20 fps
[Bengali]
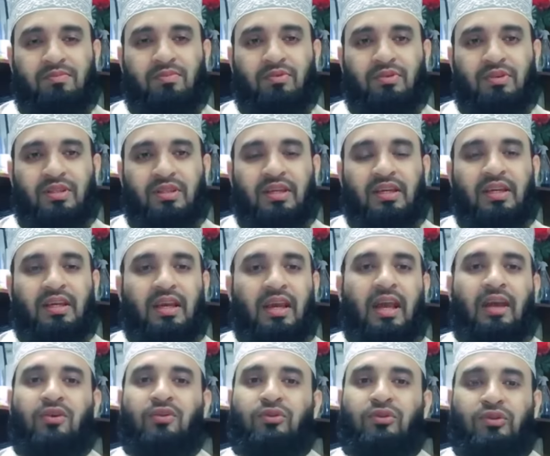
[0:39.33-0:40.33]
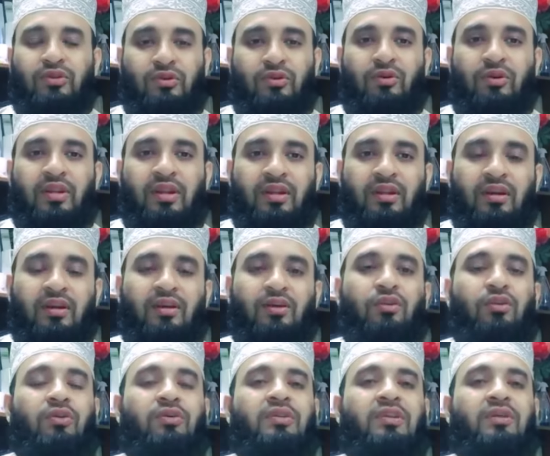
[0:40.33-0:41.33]
পড়তে দেখে একত্রিত করলেন
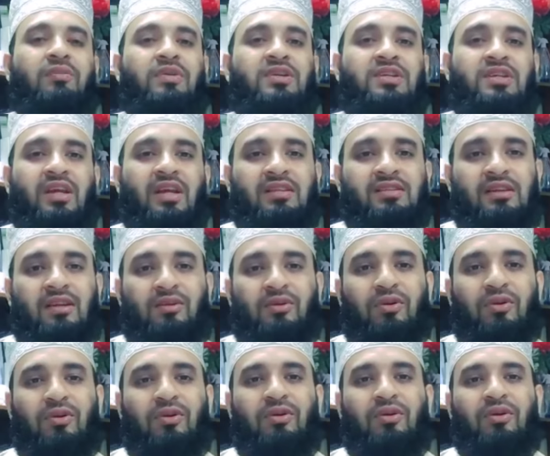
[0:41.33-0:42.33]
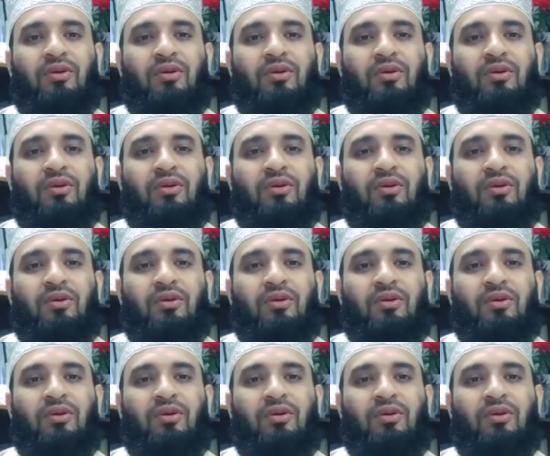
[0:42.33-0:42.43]
তখন থেকে বিশ রাকাত চালু হলো